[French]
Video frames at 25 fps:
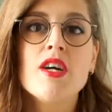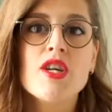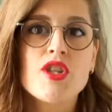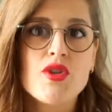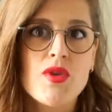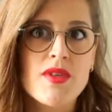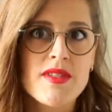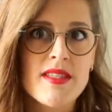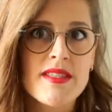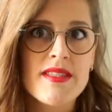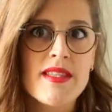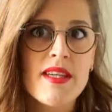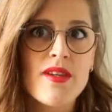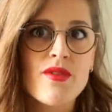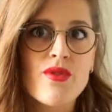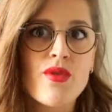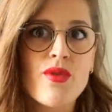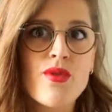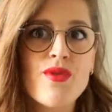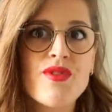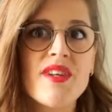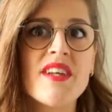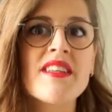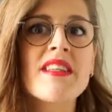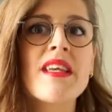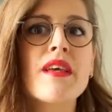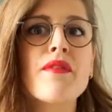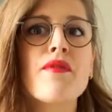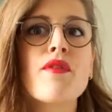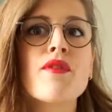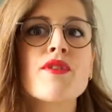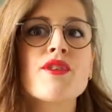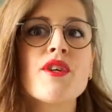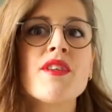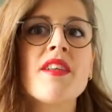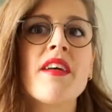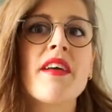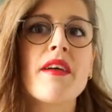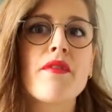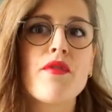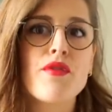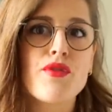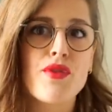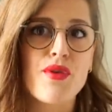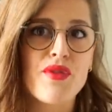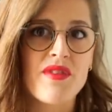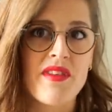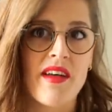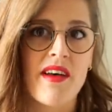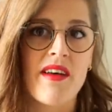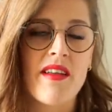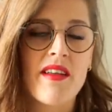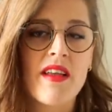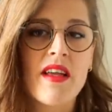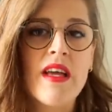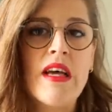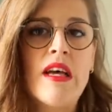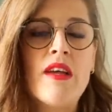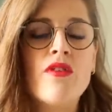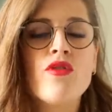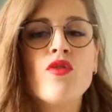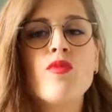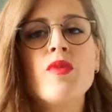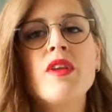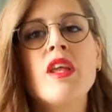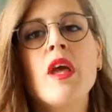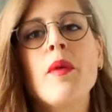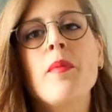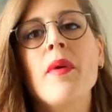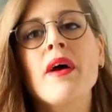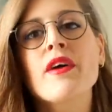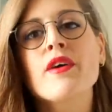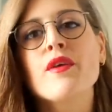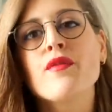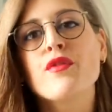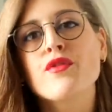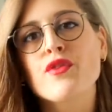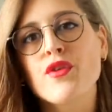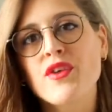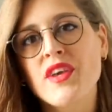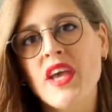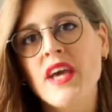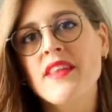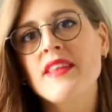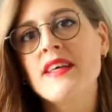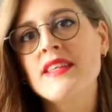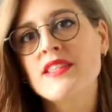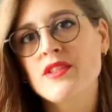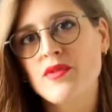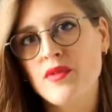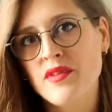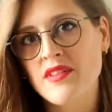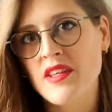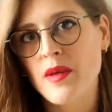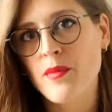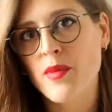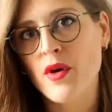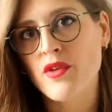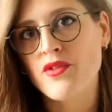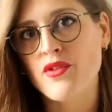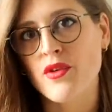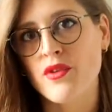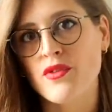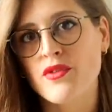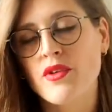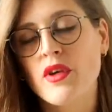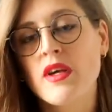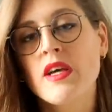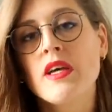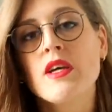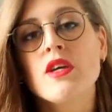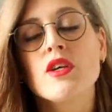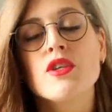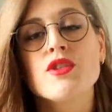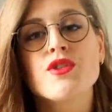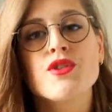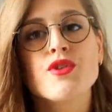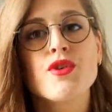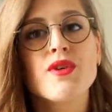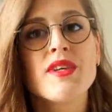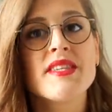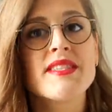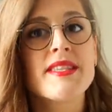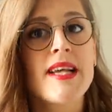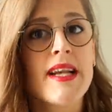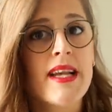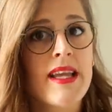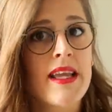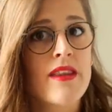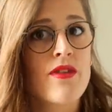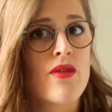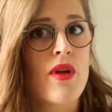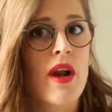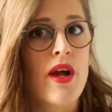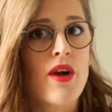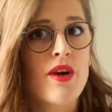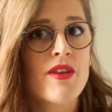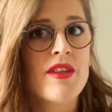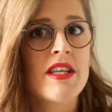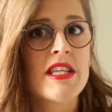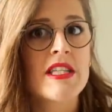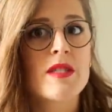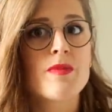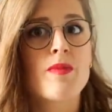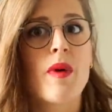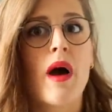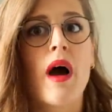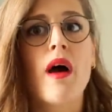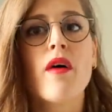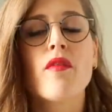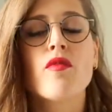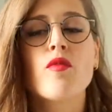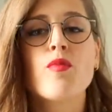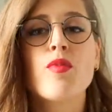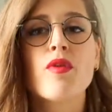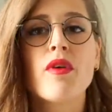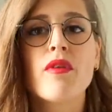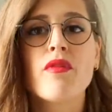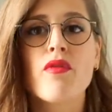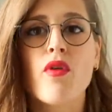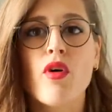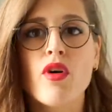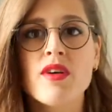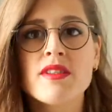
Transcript: Choisissez une lunette qui fonctionne avec votre teint. N'oubliez pas que votre carnation est importante. Ceux et celles qui ne la connaissent pas, vous pouvez vous